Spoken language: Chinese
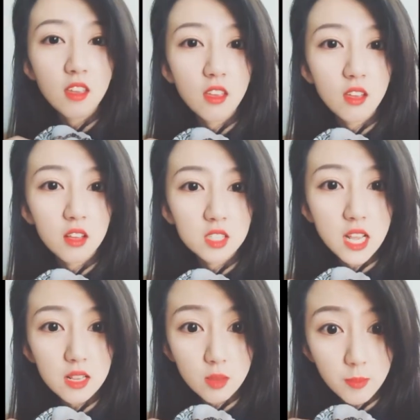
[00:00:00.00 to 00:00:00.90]
谁
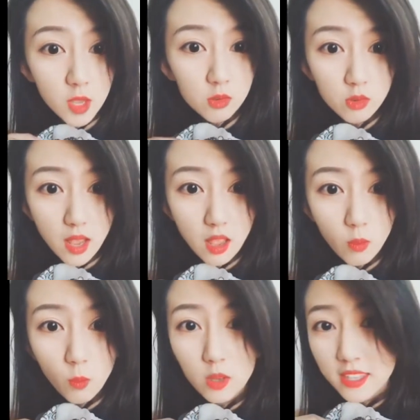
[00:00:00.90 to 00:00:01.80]
都没你帅，
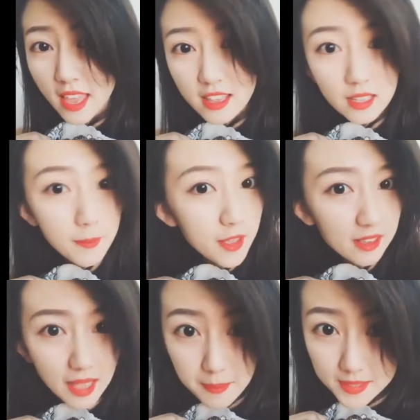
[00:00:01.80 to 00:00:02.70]
我的眼里根本
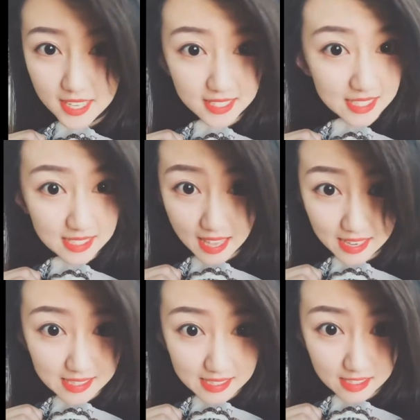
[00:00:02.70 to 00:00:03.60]
看不见其他异
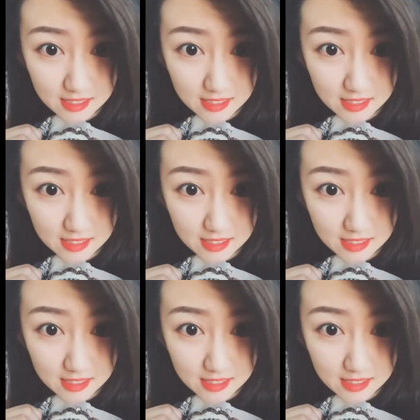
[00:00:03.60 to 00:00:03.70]
性。